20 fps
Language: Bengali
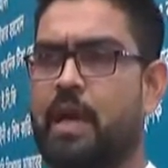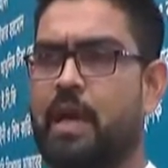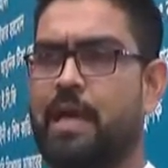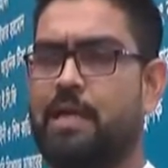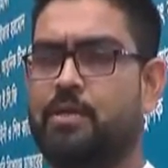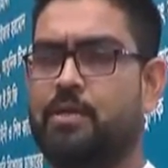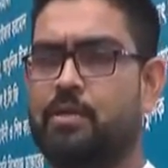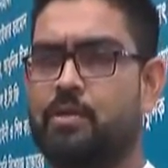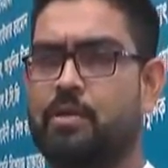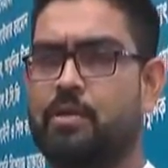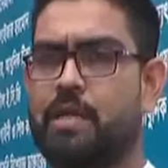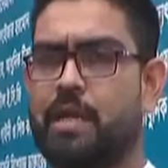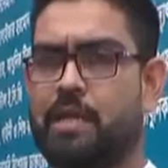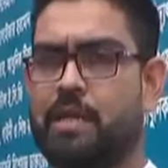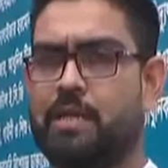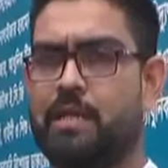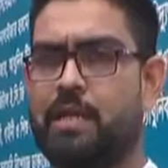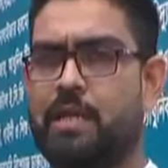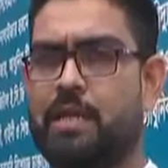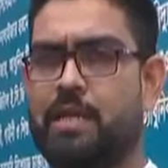একজন
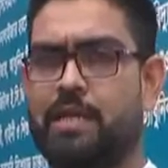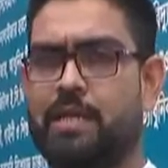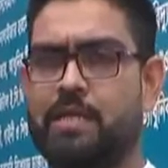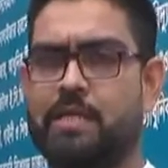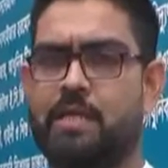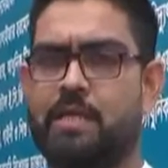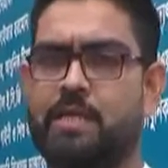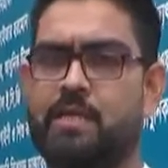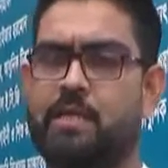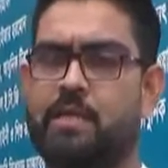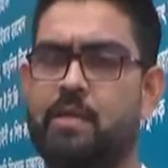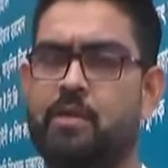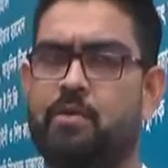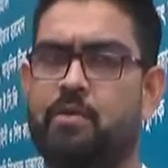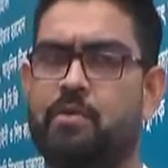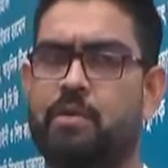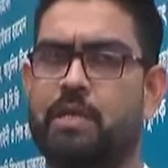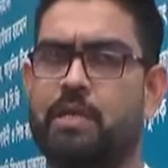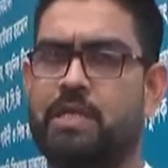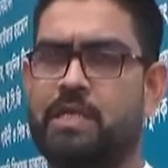ডাক্তার অ্যানেস্থেসিয়াও
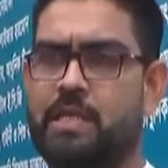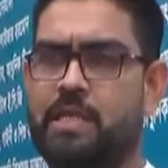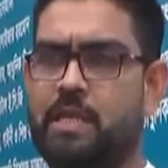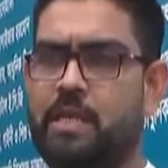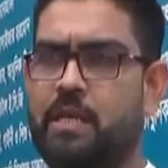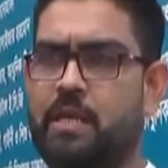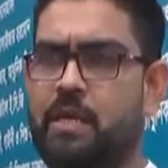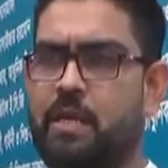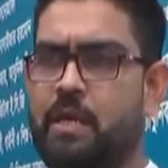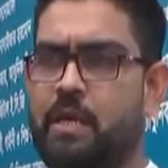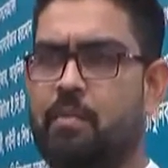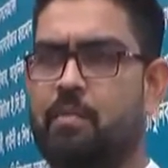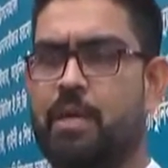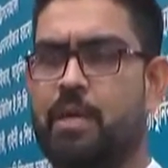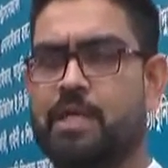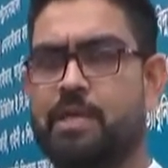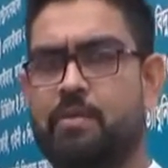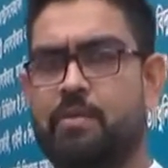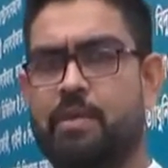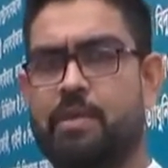দিচ্ছে
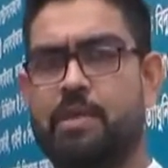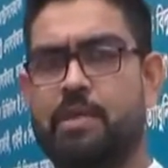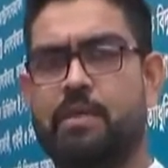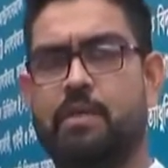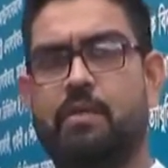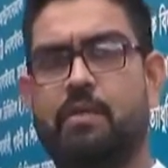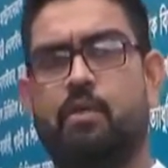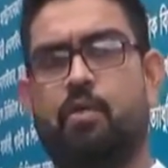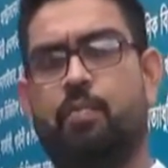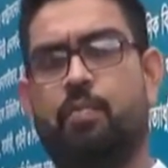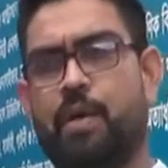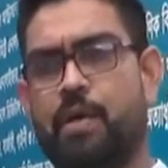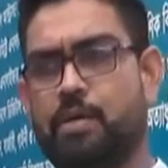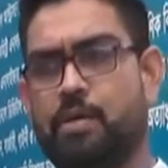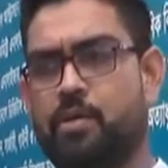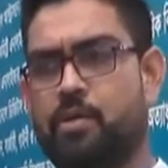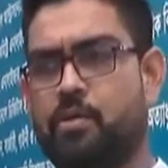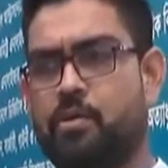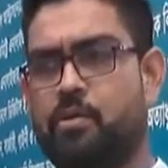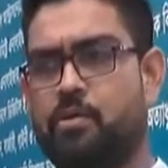পাশাপাশি
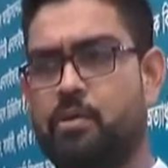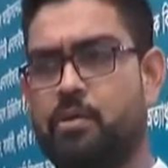অপারেশনও